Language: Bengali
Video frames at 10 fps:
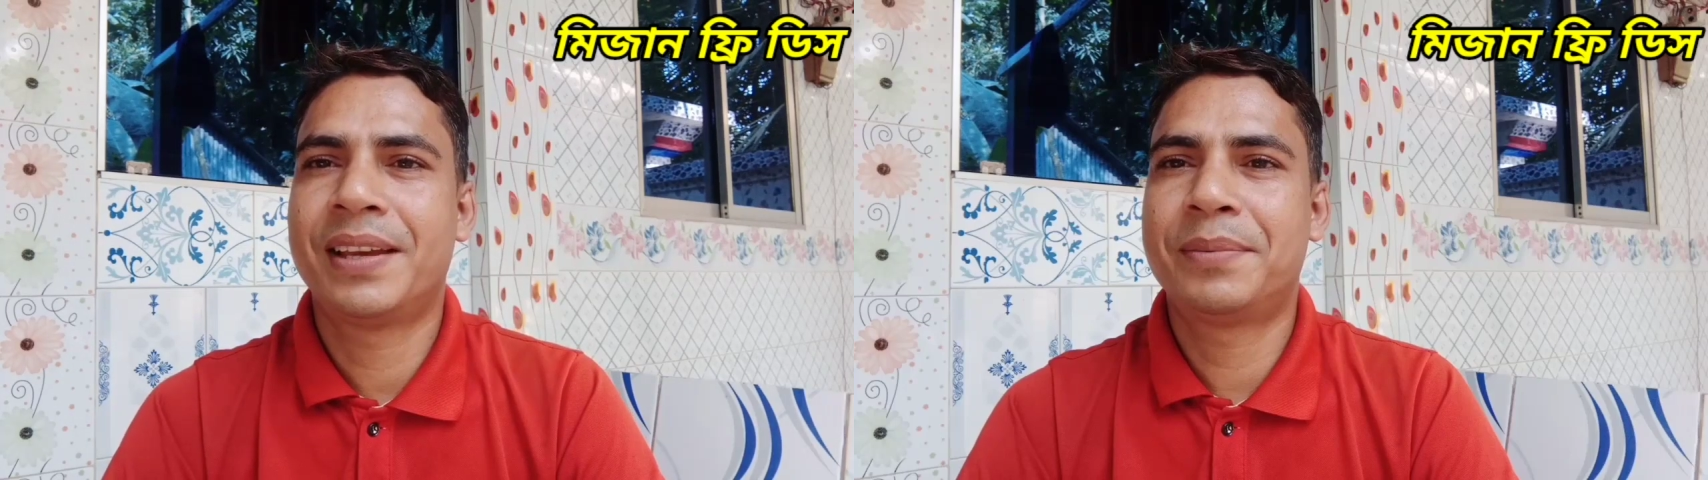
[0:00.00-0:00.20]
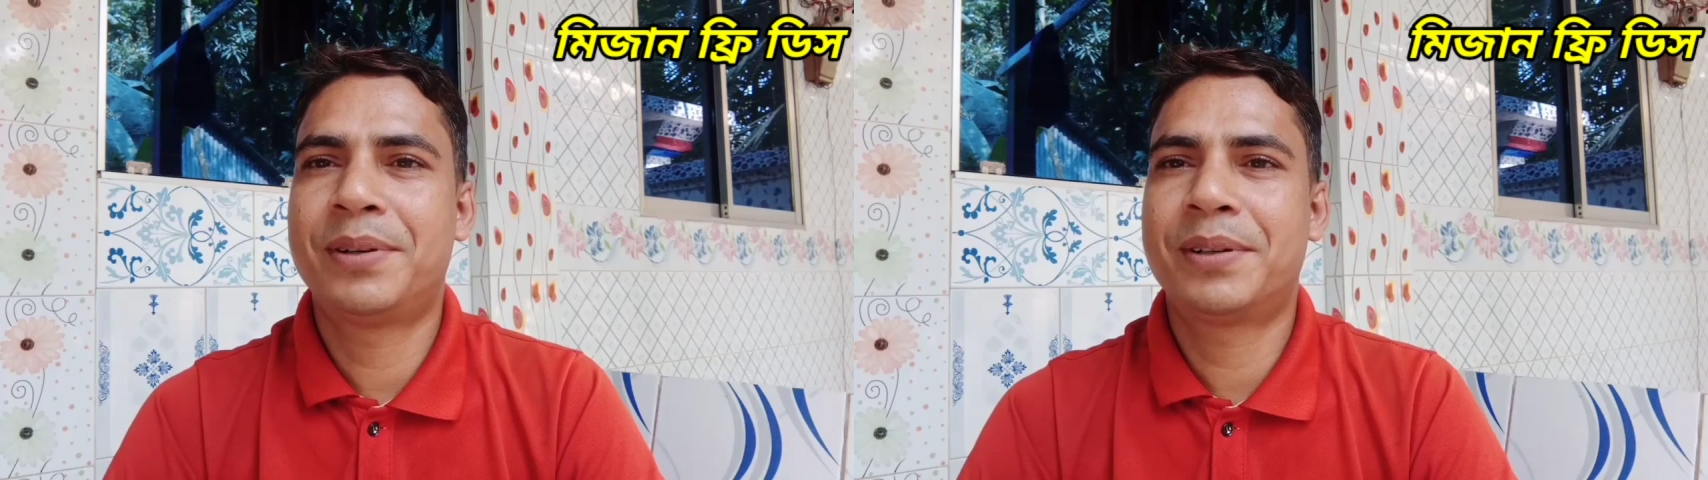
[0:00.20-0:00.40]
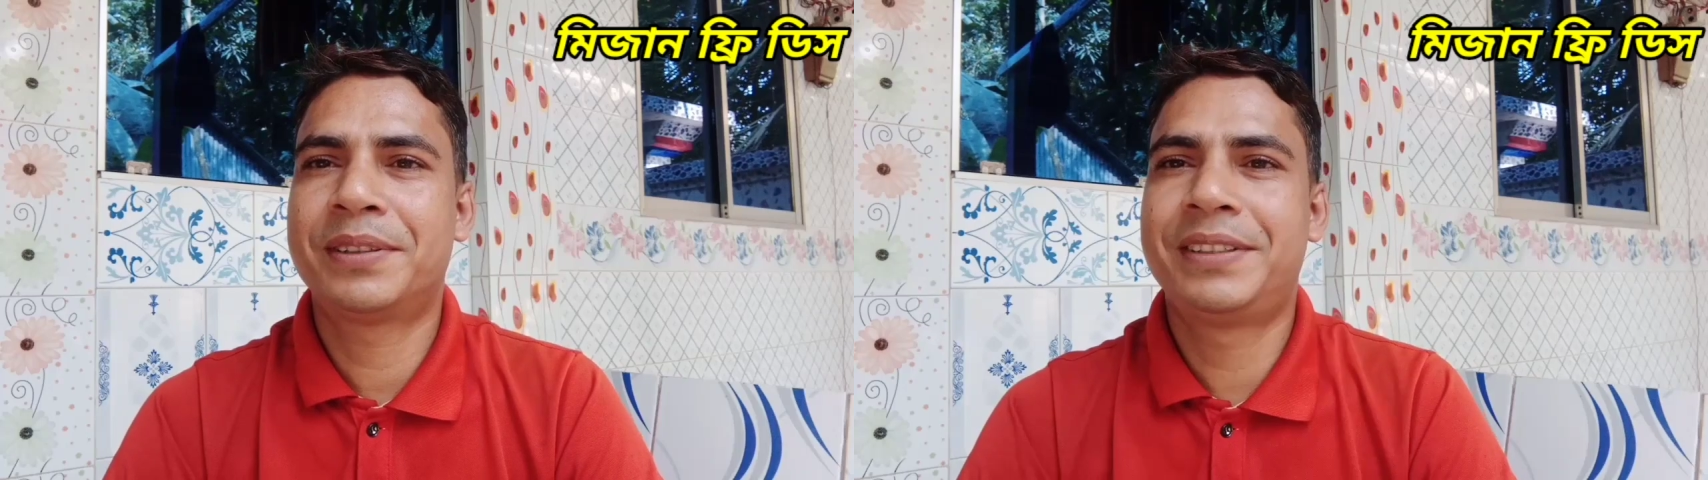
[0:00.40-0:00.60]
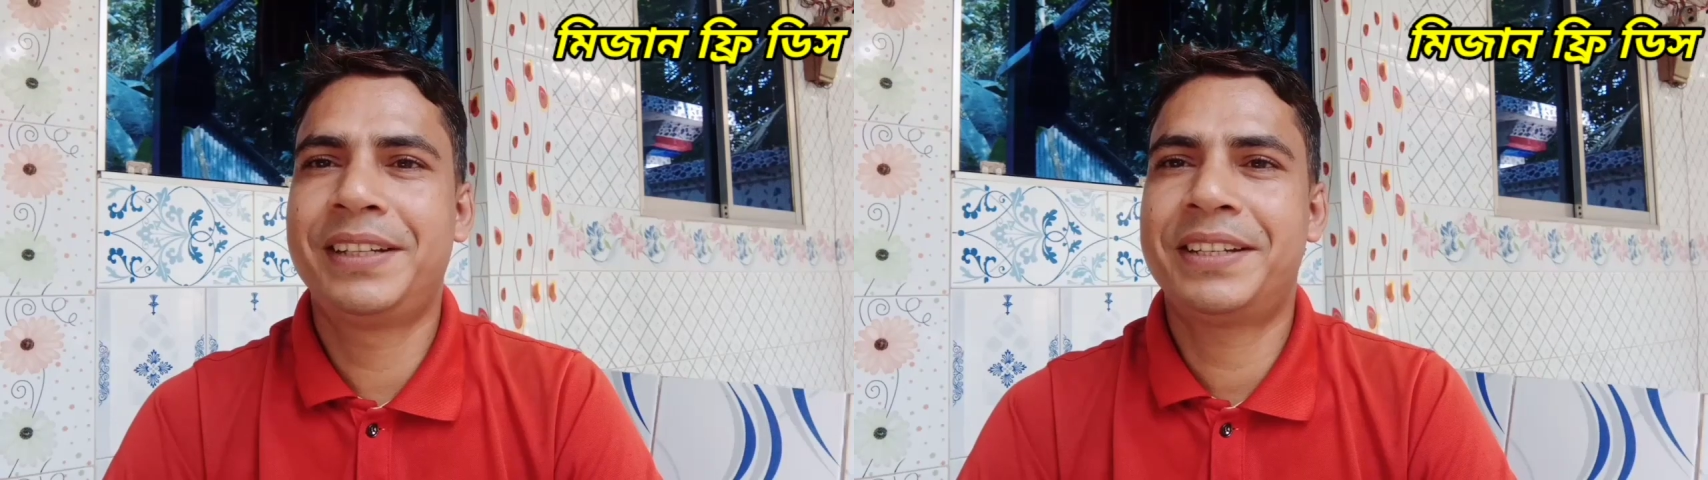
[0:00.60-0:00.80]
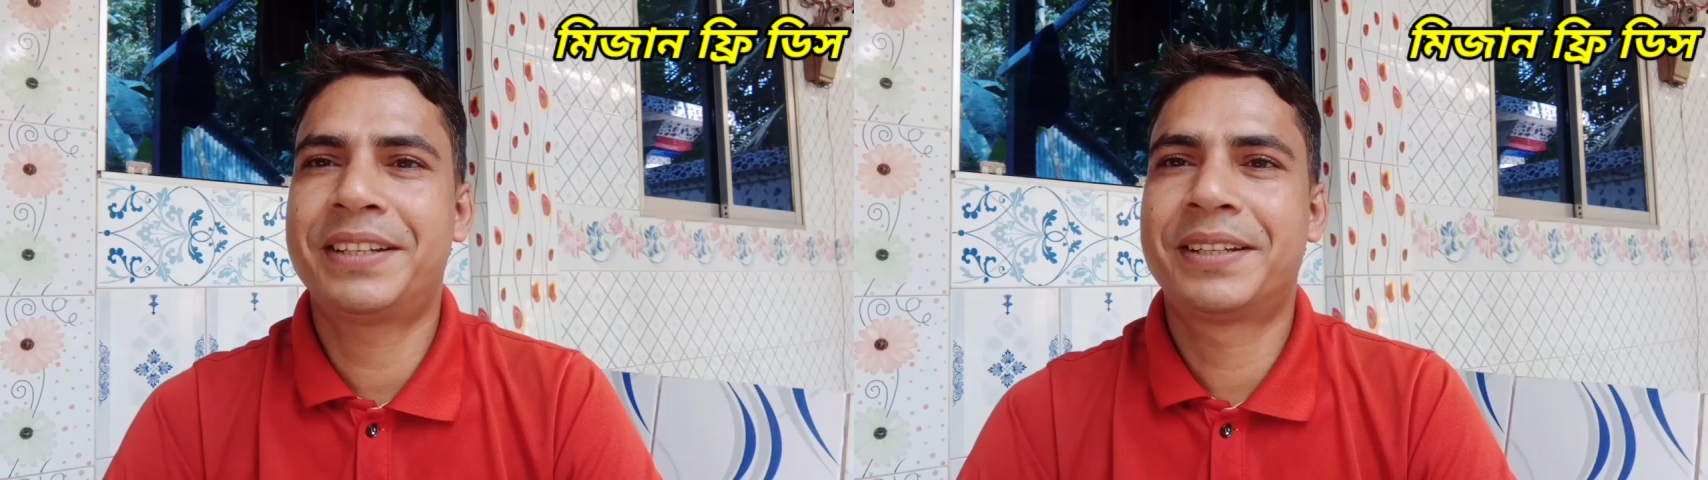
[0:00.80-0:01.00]
এবং
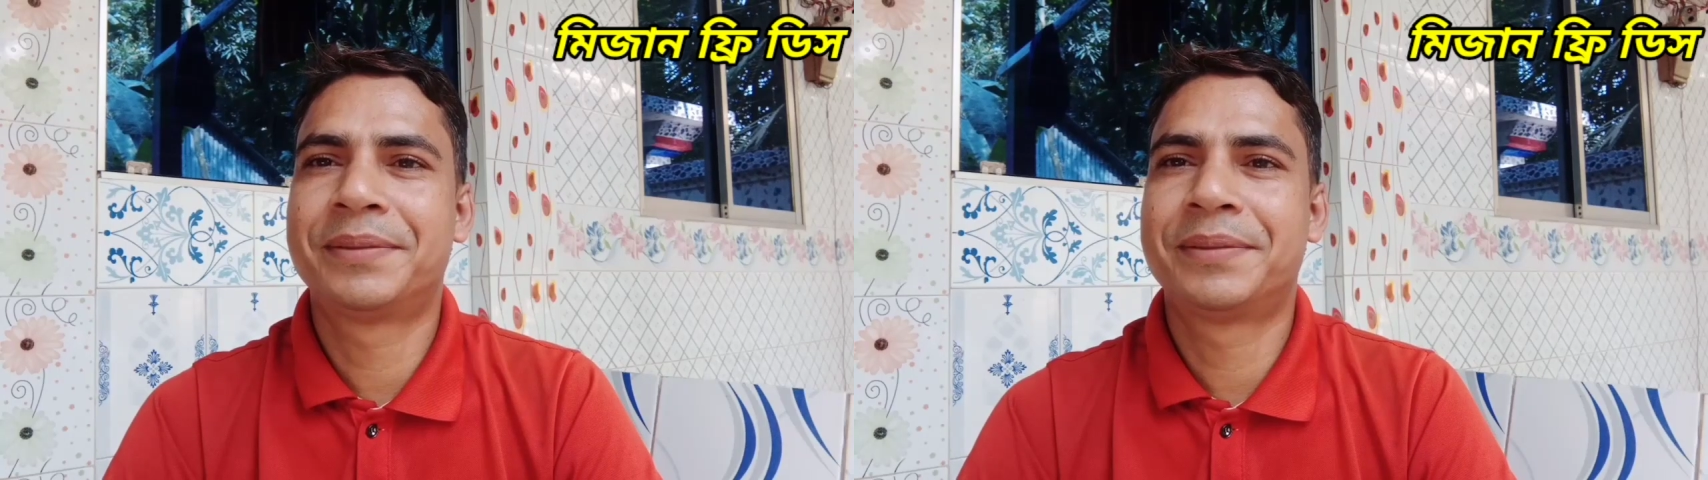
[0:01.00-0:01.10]
ডিশ